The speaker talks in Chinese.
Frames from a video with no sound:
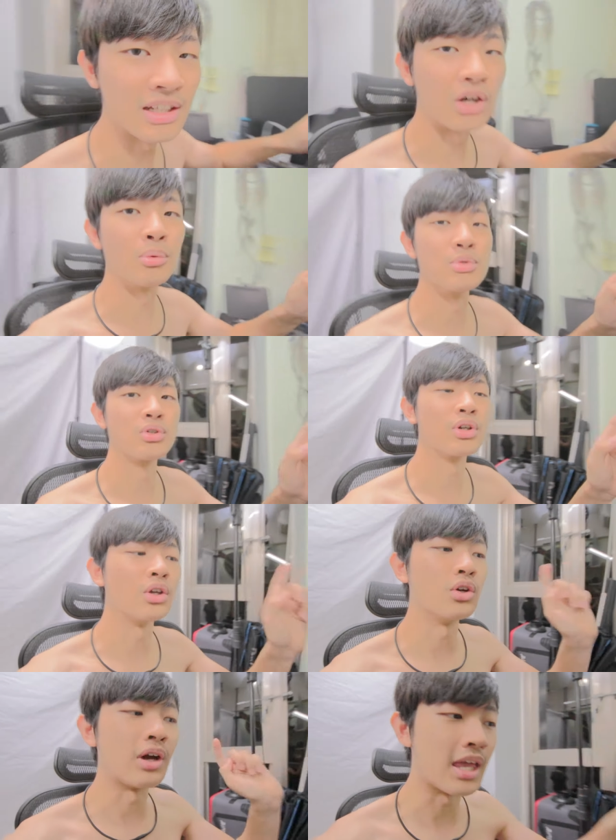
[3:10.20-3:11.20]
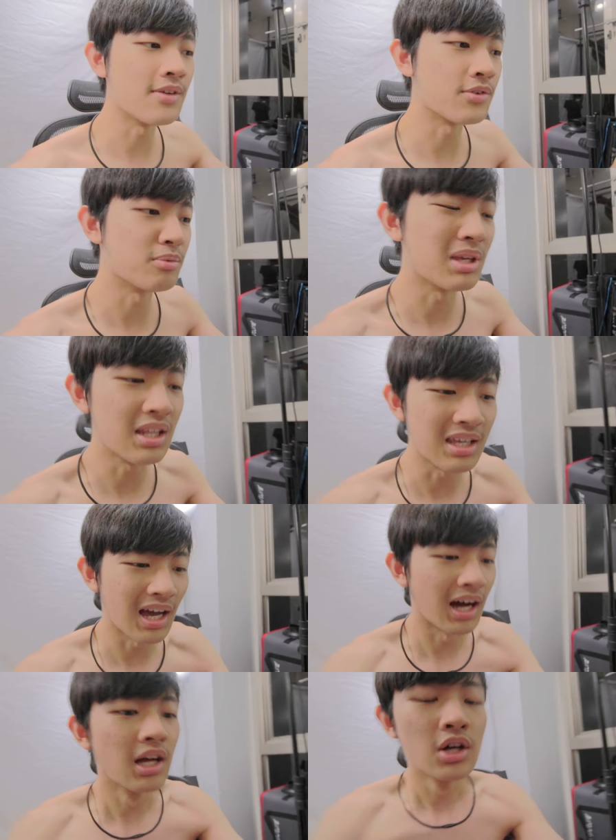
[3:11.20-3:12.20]
脑，我们就可以用 AV
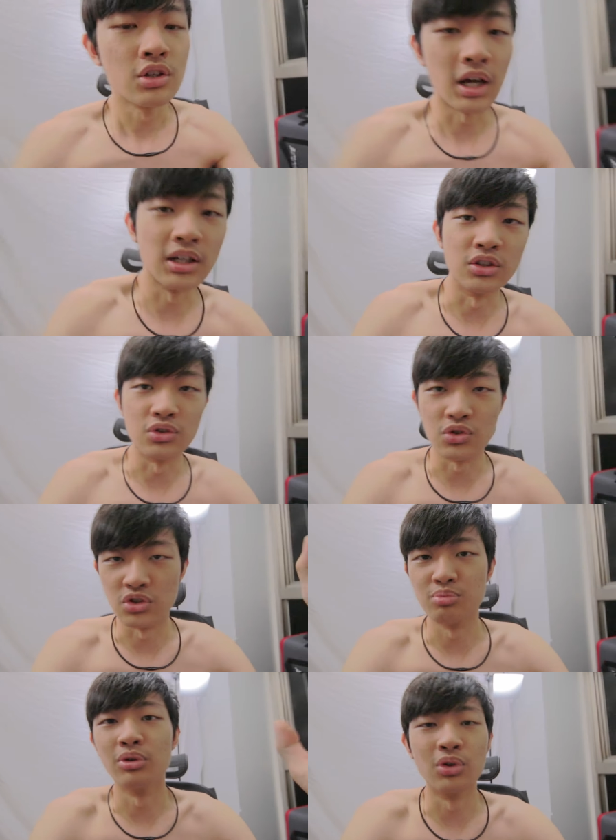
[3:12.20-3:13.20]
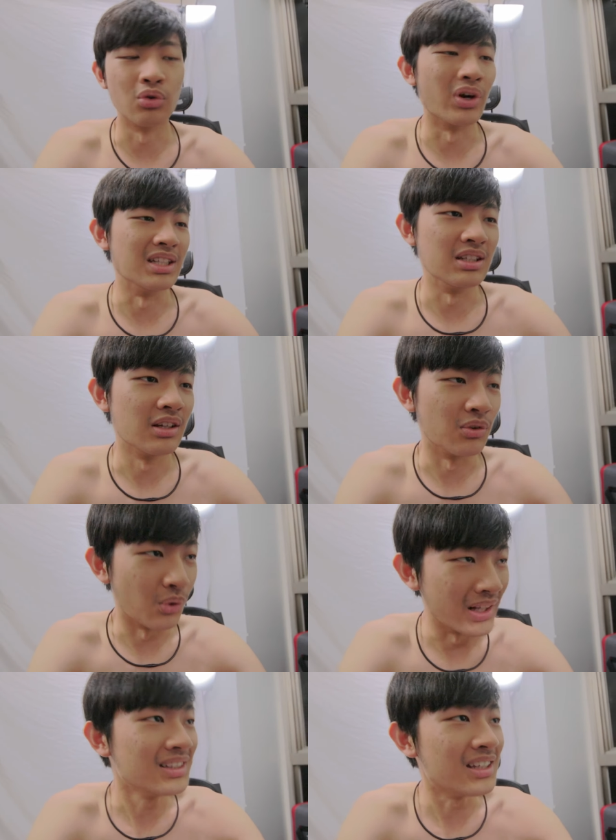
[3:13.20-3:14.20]
Media 它的直播软
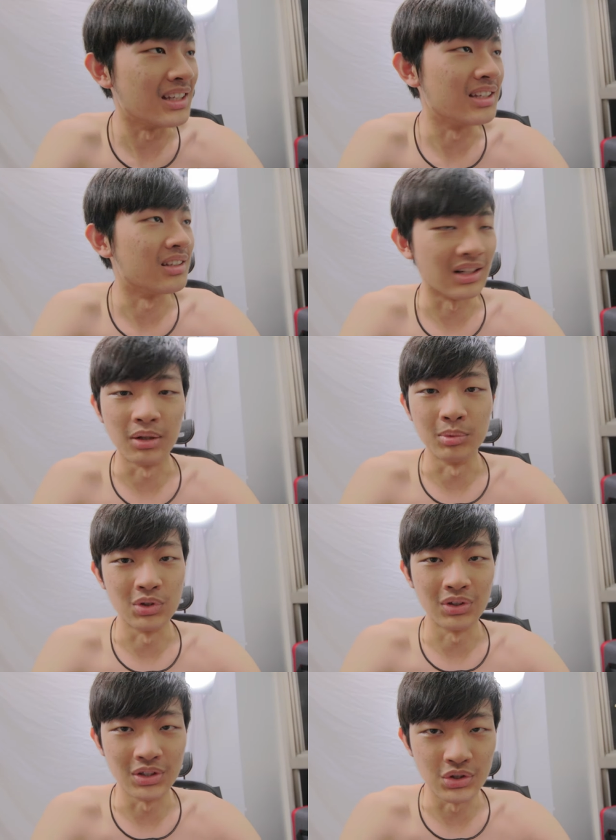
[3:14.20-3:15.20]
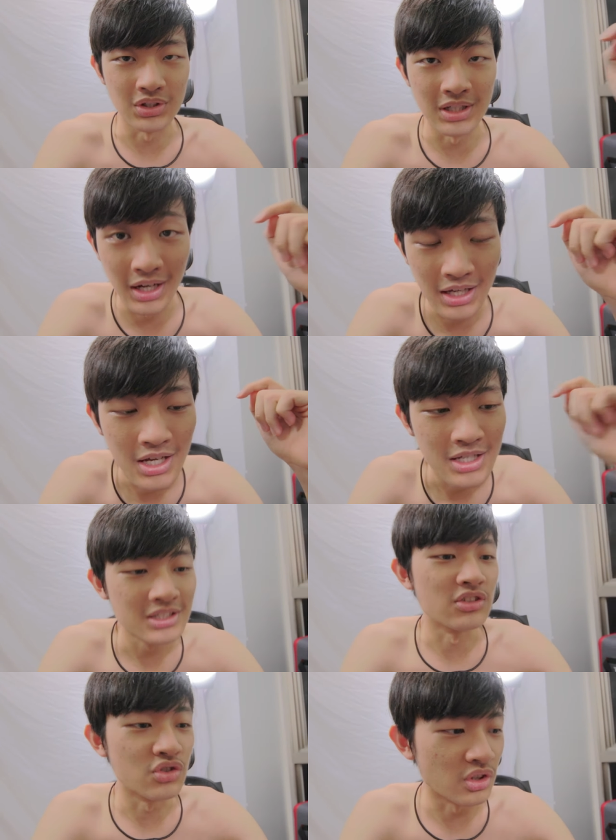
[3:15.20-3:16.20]
软体，那我们就可以直接来
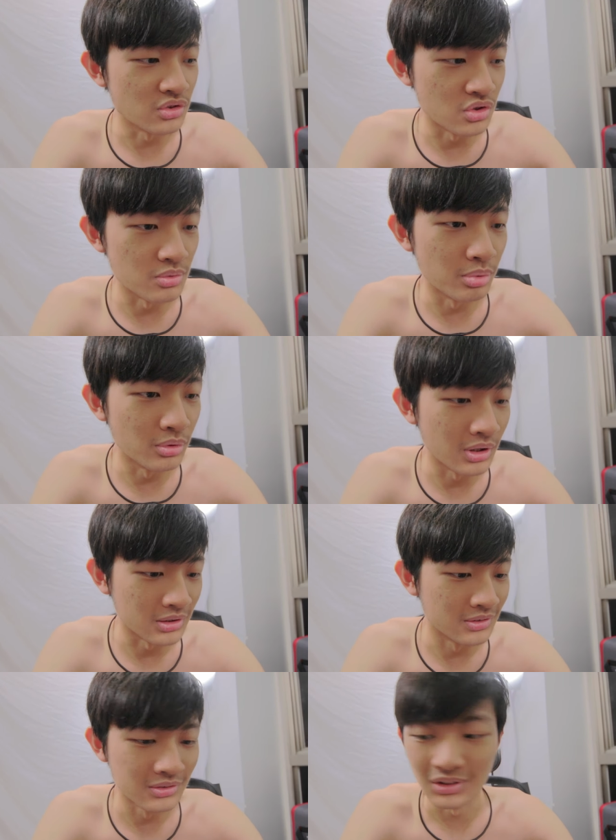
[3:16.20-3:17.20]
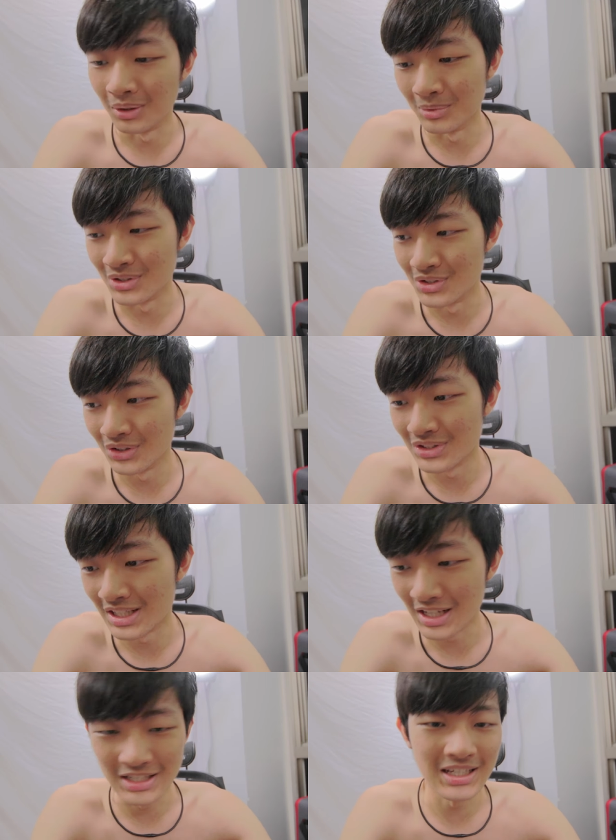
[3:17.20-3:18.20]
线上直播了。那我们就
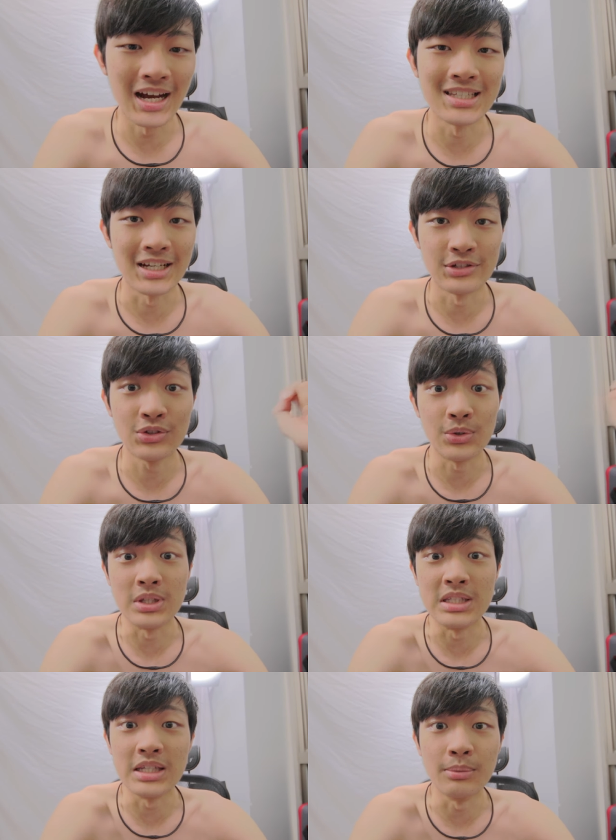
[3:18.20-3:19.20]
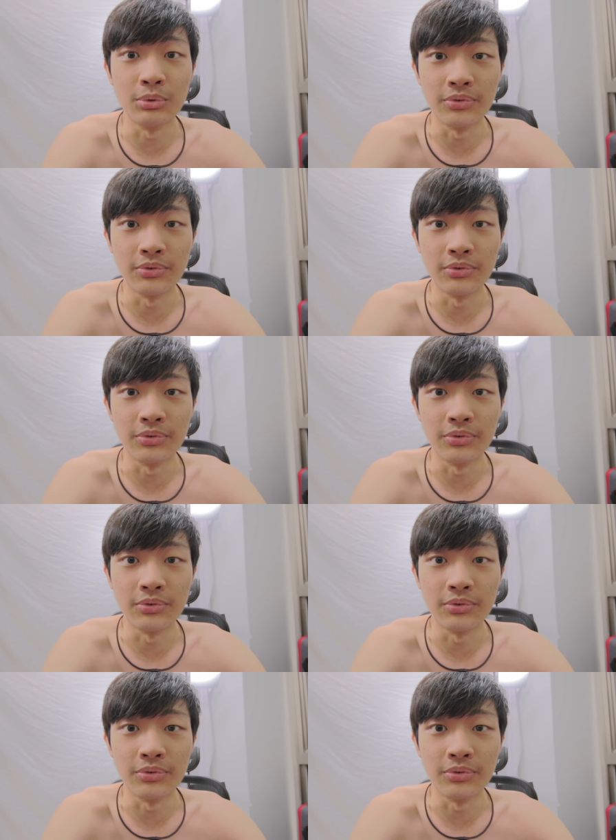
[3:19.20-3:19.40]
先来加一下摄影机的部